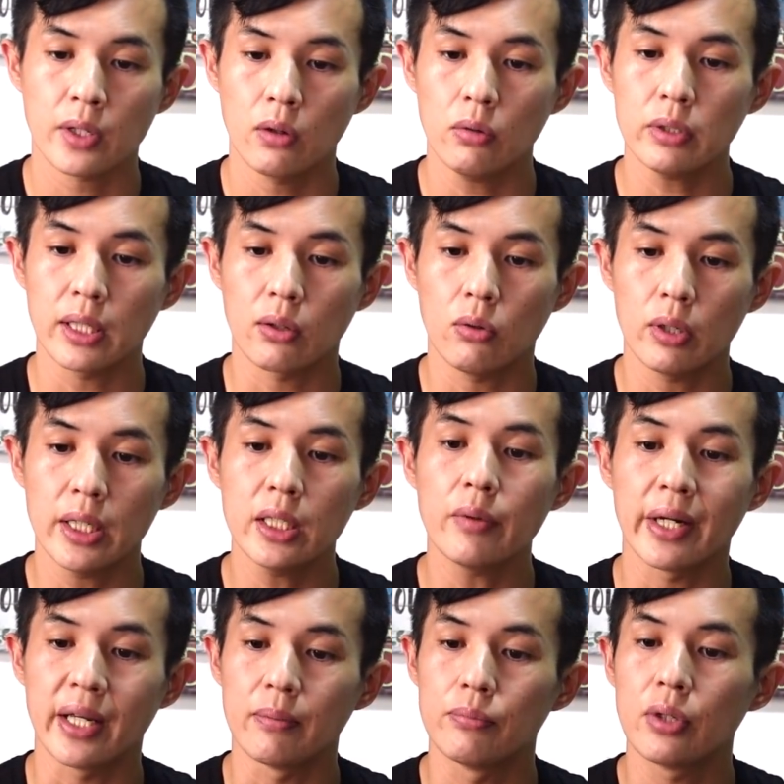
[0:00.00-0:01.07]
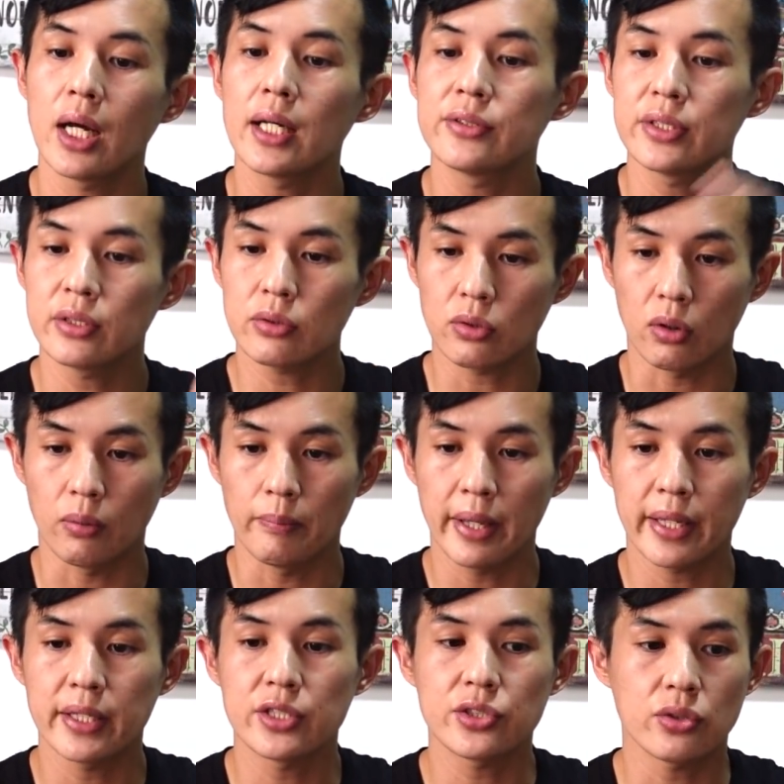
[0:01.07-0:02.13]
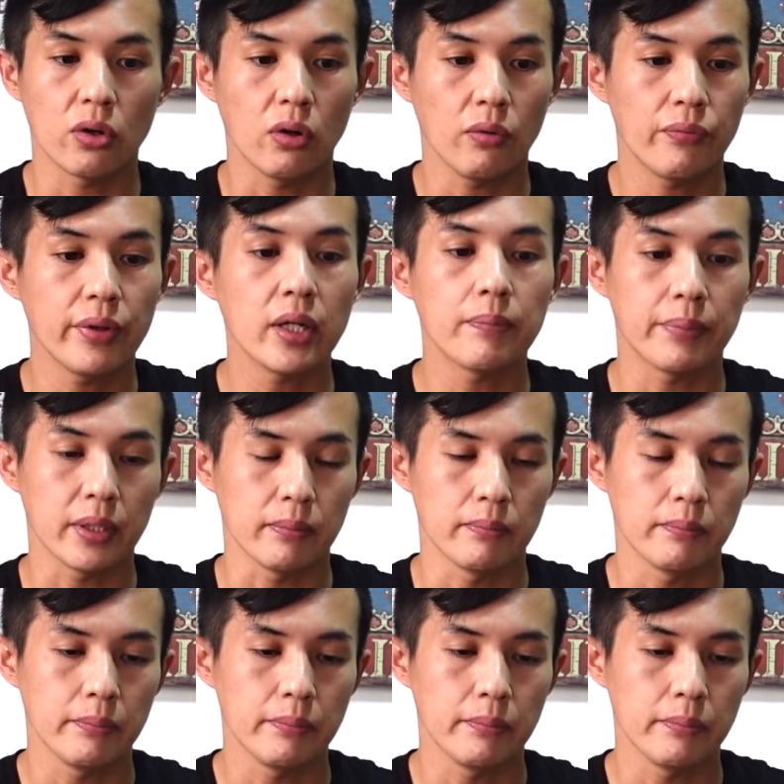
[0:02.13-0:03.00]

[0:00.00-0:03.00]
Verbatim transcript: ほんで、これにはね、ブラジルとメキシコ、フィリピン、